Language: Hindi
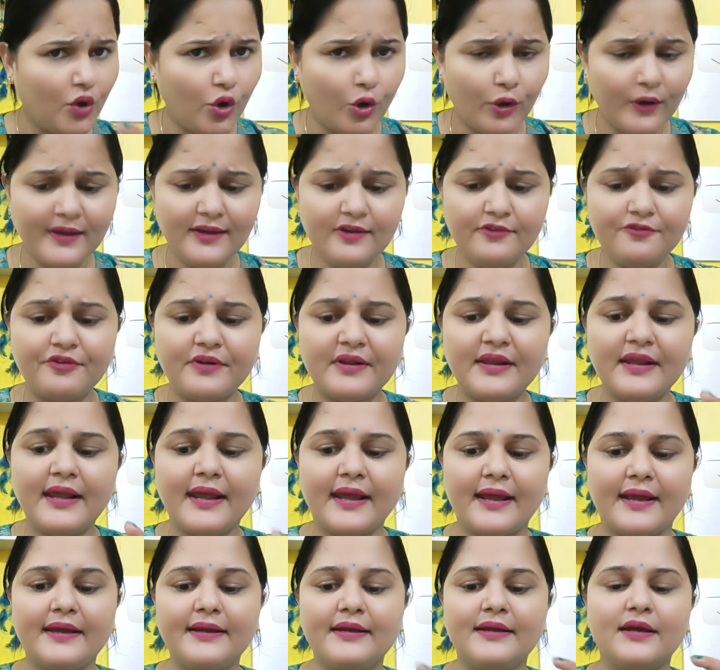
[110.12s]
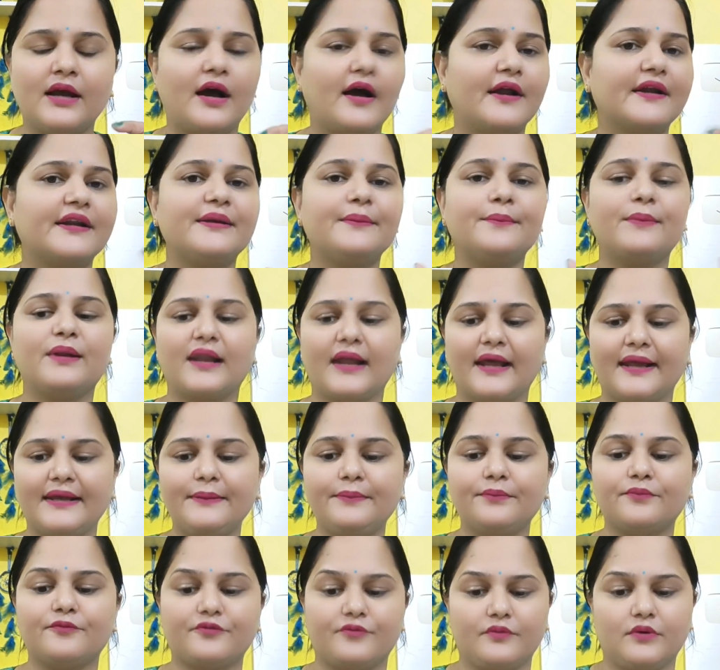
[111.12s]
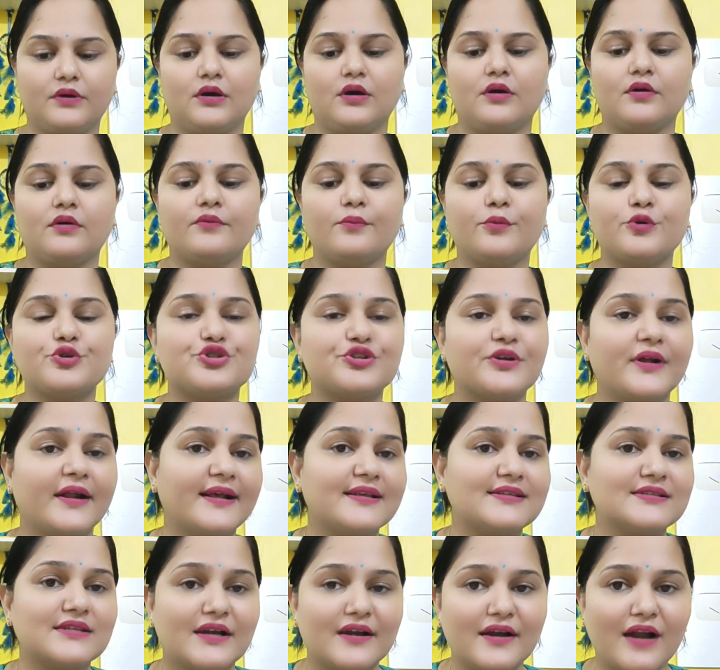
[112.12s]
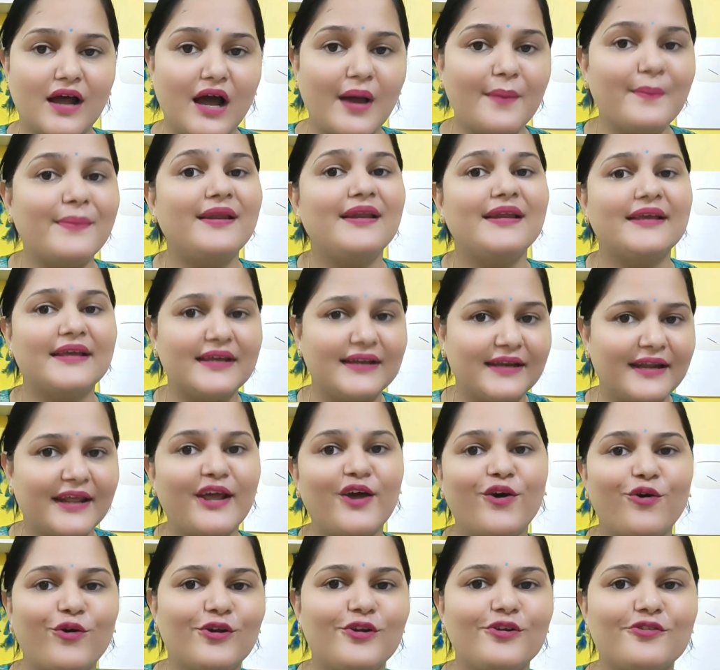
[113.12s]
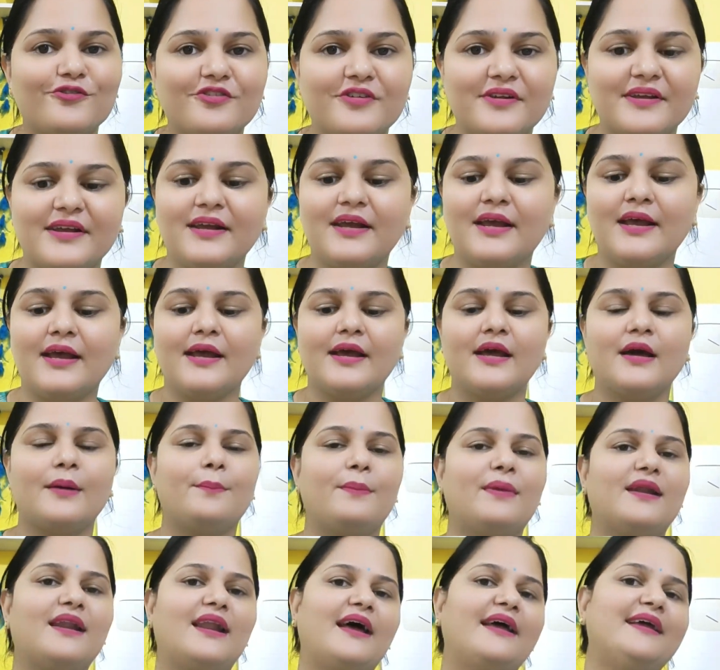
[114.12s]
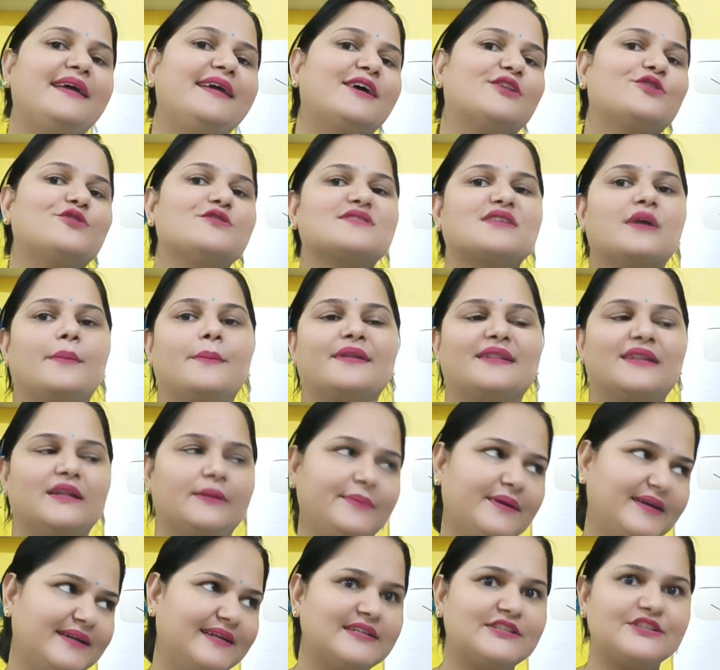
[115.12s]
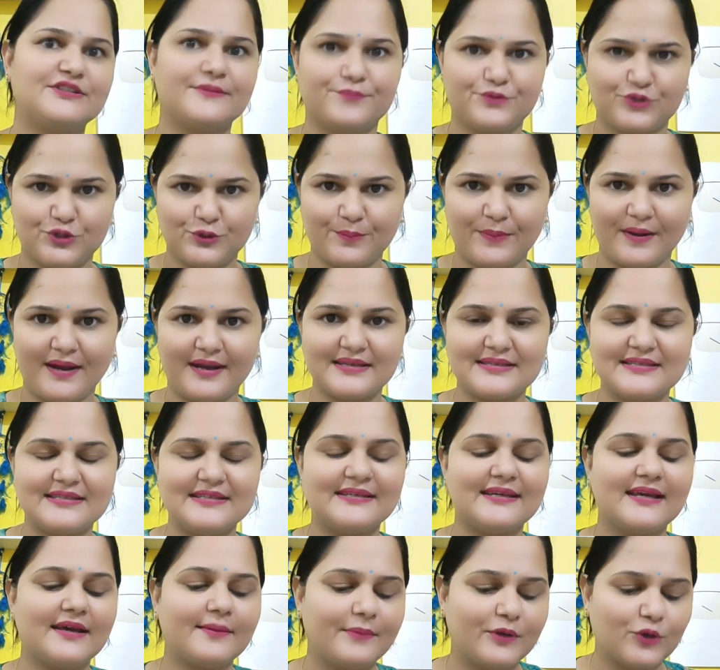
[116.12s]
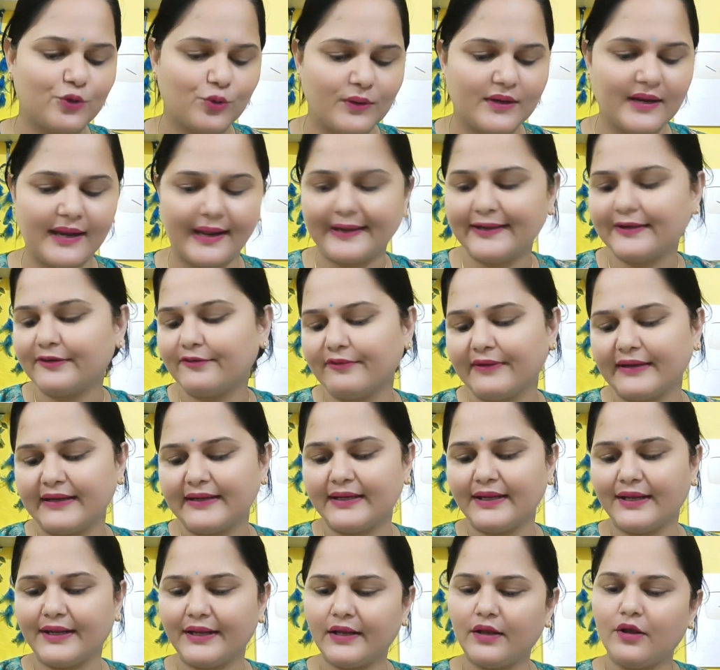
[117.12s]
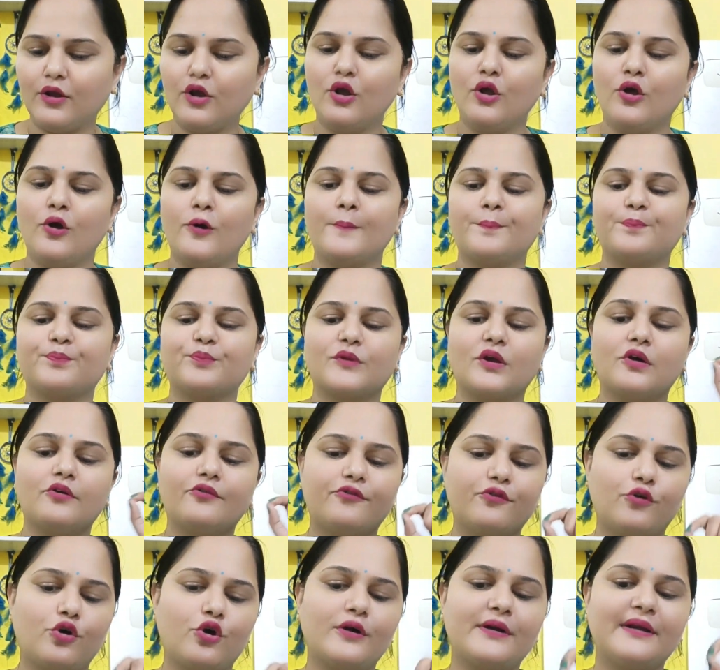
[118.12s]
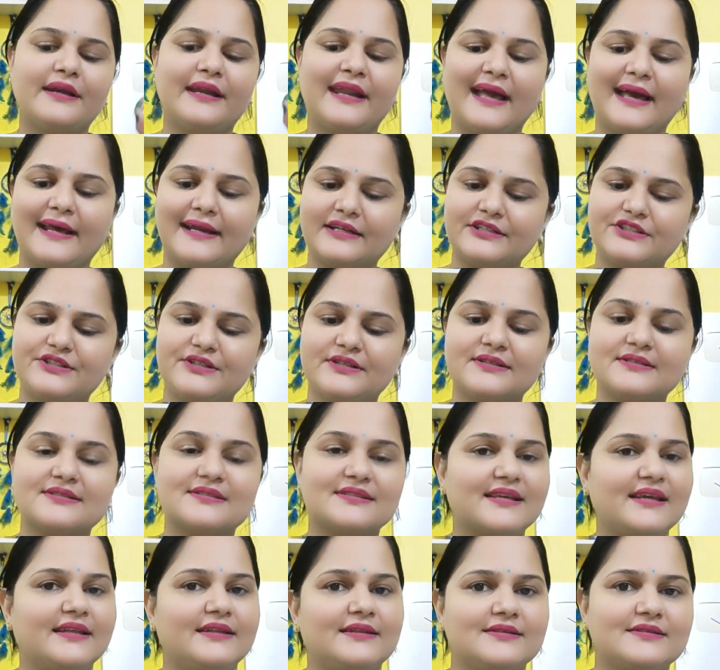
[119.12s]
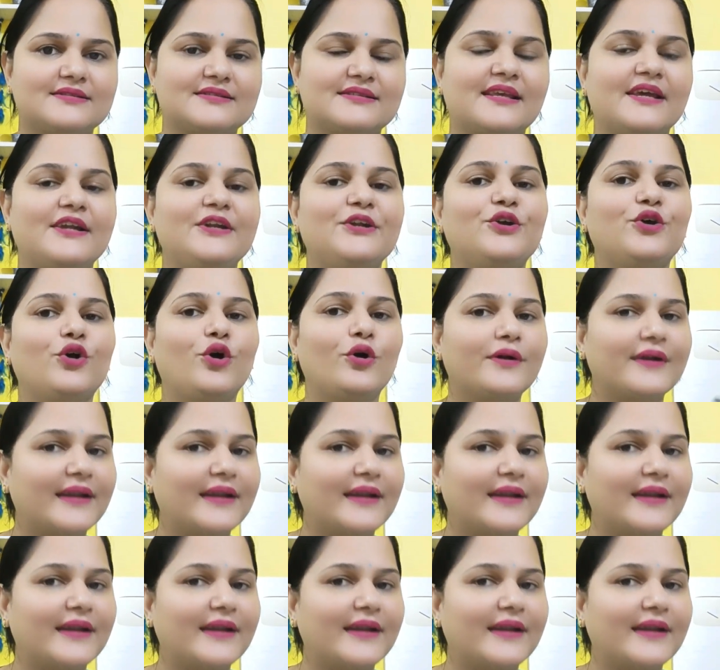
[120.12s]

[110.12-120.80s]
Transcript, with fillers: ऑयल फ्री है हनी मलाई मॉइस्चराइज़र नाम है लेकिन है ऑयल फ्री मलाई है तो उसका मतलब ये नहीं चिपचिपा है ठीक है बिल्कुल लाइट वेट है फॉर नरिशिंग स्किन स्किन को